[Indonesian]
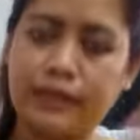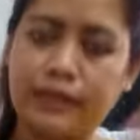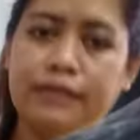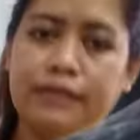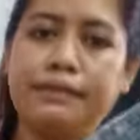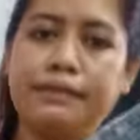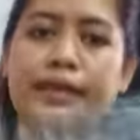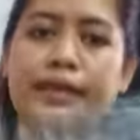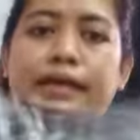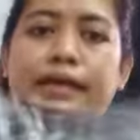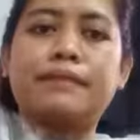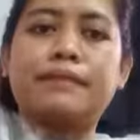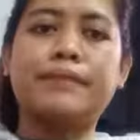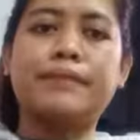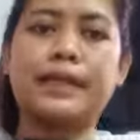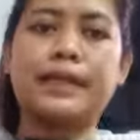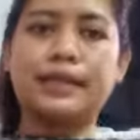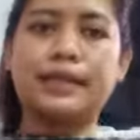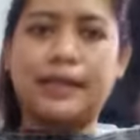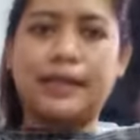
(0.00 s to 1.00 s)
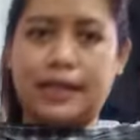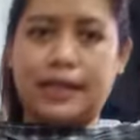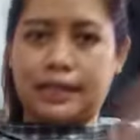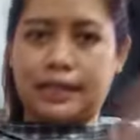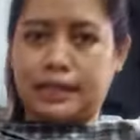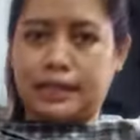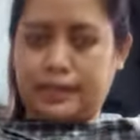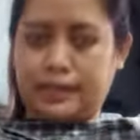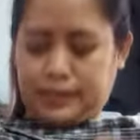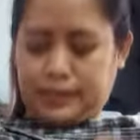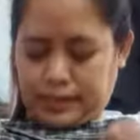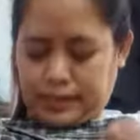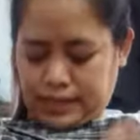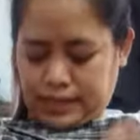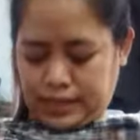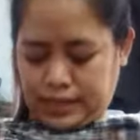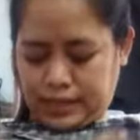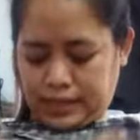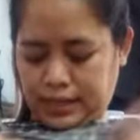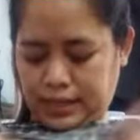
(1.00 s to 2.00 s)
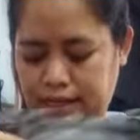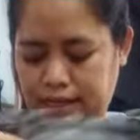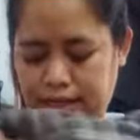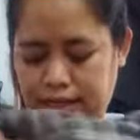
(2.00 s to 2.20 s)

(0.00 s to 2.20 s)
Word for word: ya, di bagian pantat. Nah,